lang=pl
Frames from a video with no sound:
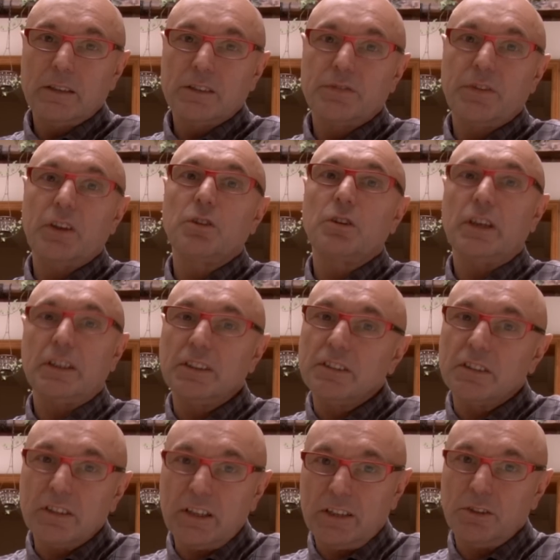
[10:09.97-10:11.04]
swojego
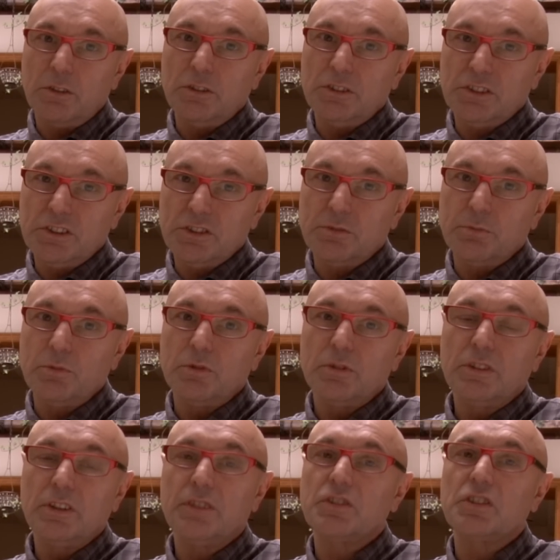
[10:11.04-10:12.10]
katolicyzmu,
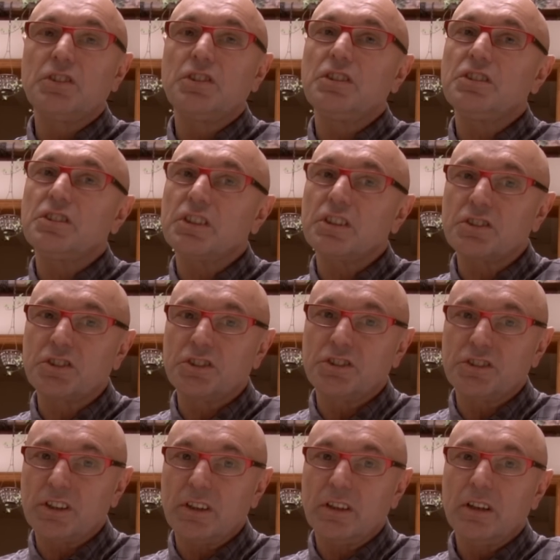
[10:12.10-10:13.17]
nie wstydzili się
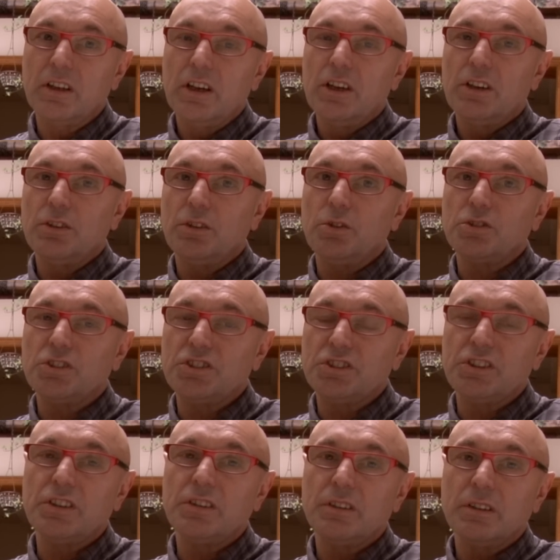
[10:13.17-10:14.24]
krzyża.
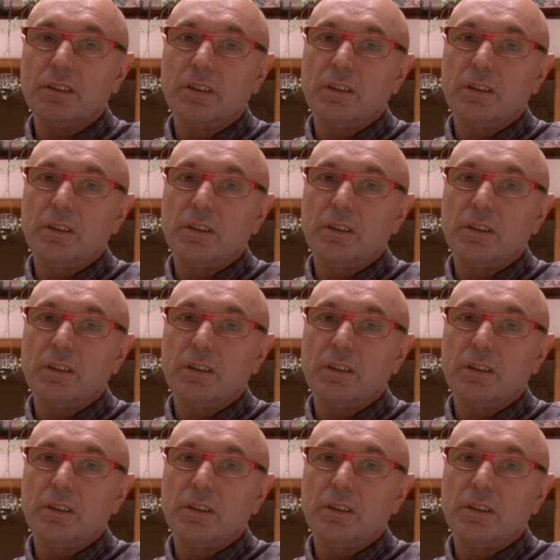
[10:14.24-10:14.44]
Noście